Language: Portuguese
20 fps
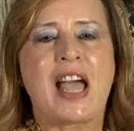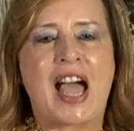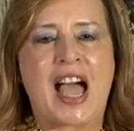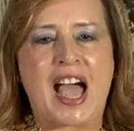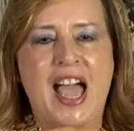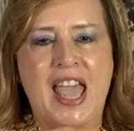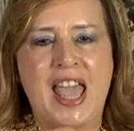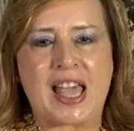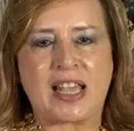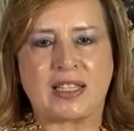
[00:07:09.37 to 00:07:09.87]

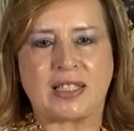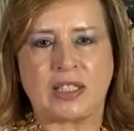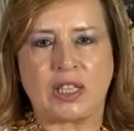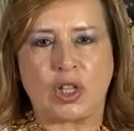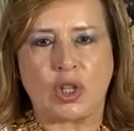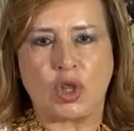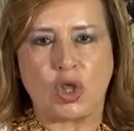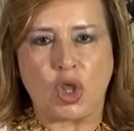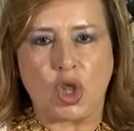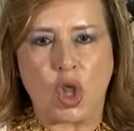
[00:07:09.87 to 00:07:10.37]
a essa
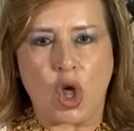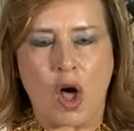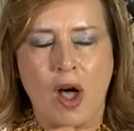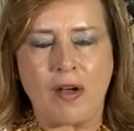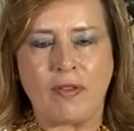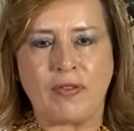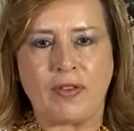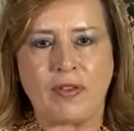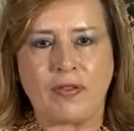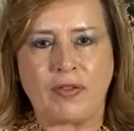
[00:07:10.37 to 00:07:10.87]

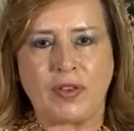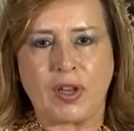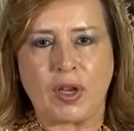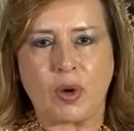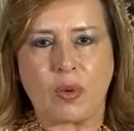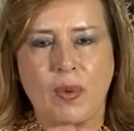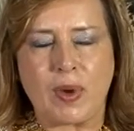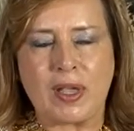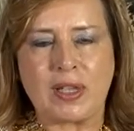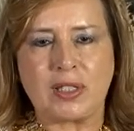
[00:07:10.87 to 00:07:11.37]
nova
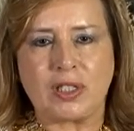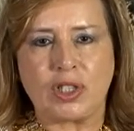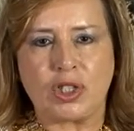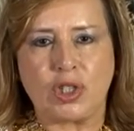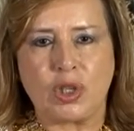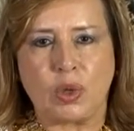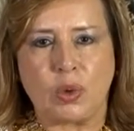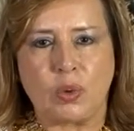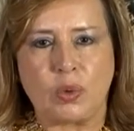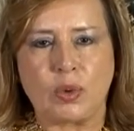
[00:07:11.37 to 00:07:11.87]
frequência
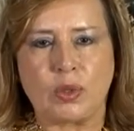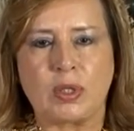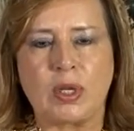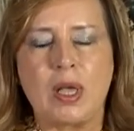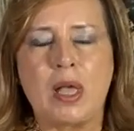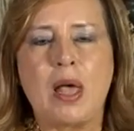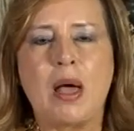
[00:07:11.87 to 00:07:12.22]
de luz